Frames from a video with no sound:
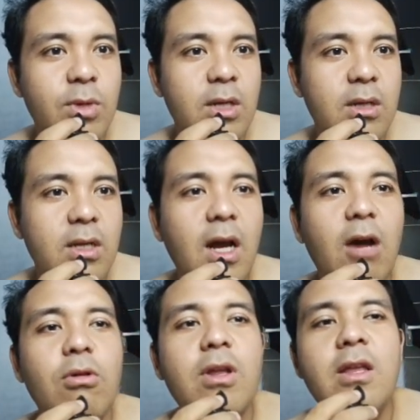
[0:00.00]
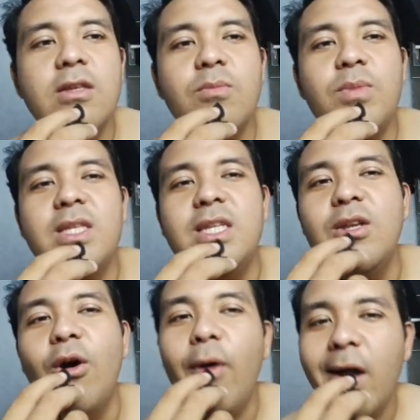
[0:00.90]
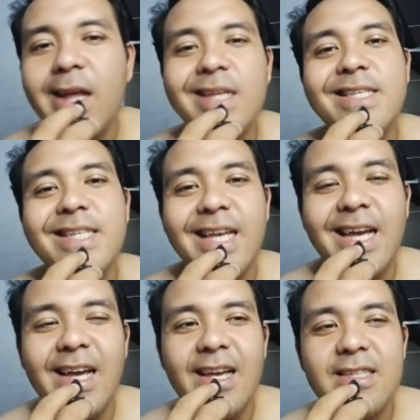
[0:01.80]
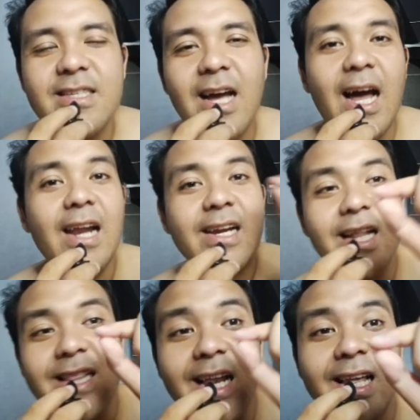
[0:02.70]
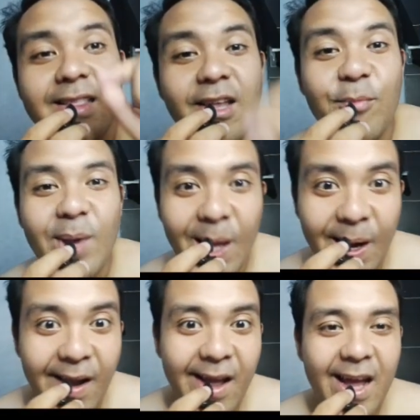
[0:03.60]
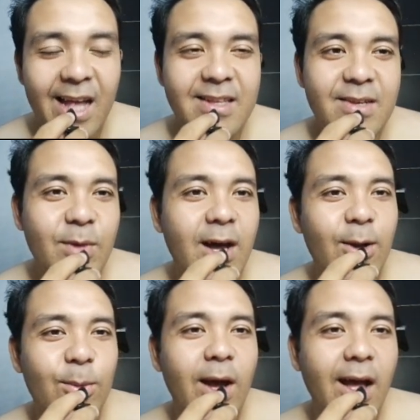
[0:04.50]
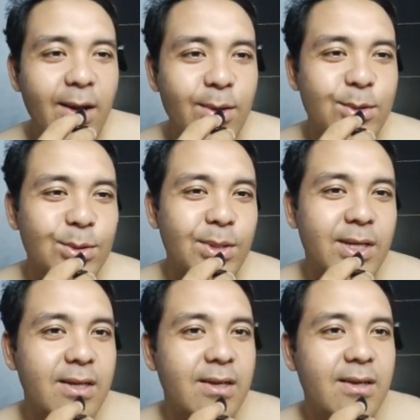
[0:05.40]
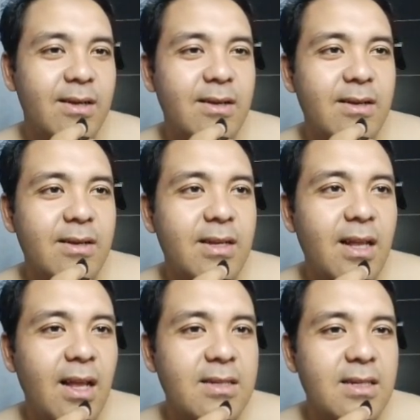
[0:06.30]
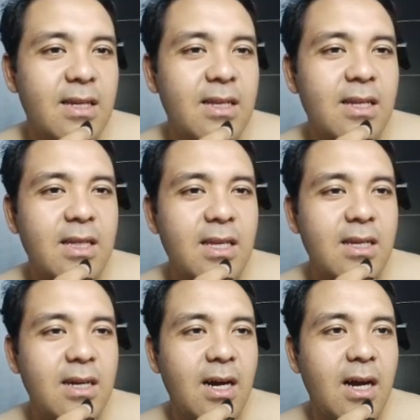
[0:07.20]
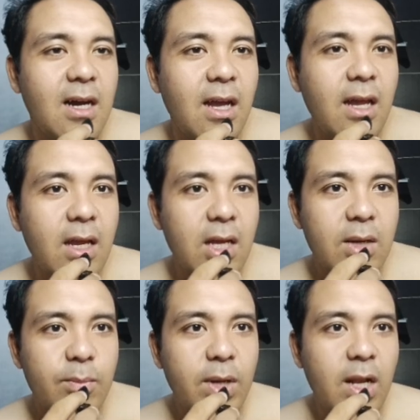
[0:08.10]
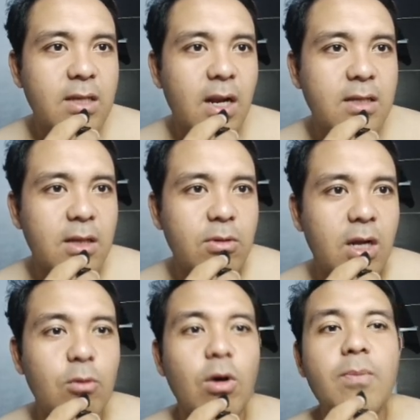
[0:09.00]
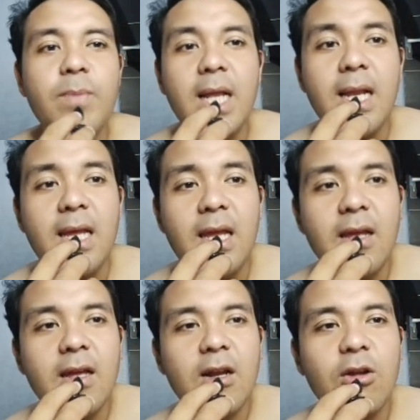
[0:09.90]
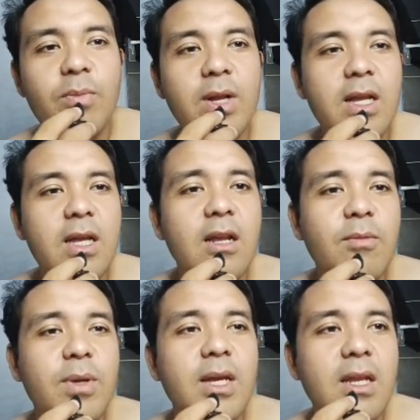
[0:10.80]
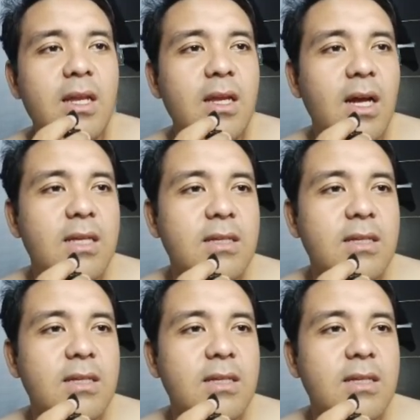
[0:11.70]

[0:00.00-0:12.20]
cuman ya Allah ininya sebiji doang, guys. Seharga talenta merah. Anjing mahal banget, cuy. Gila sih ininya tiga Eh, pilih salah satu dari tuh kan pilih lo pilih ini apa ini